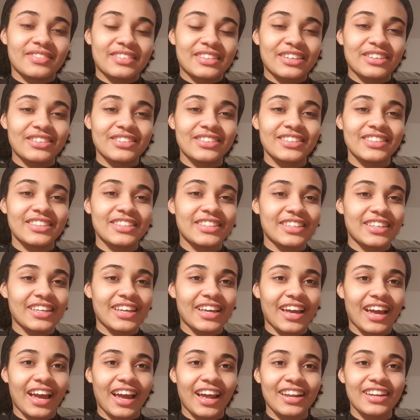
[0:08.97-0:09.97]
und
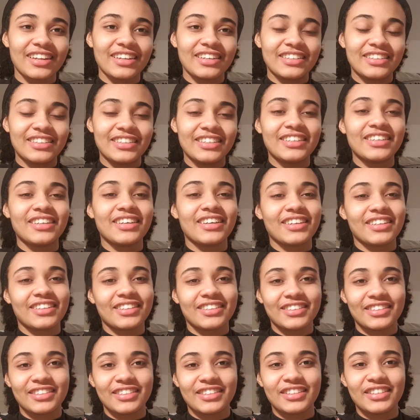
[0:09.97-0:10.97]
alle, die
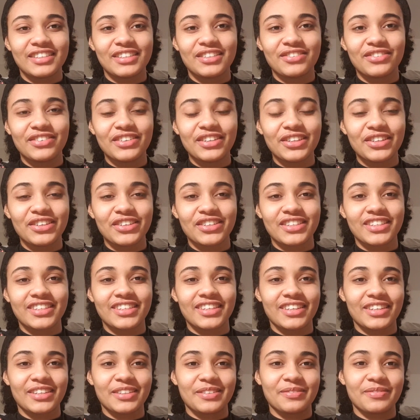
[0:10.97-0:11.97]
dieses Video
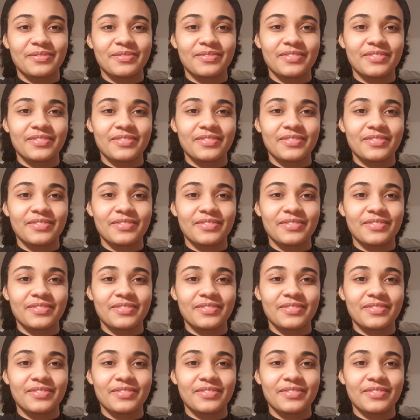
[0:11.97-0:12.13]
sehen.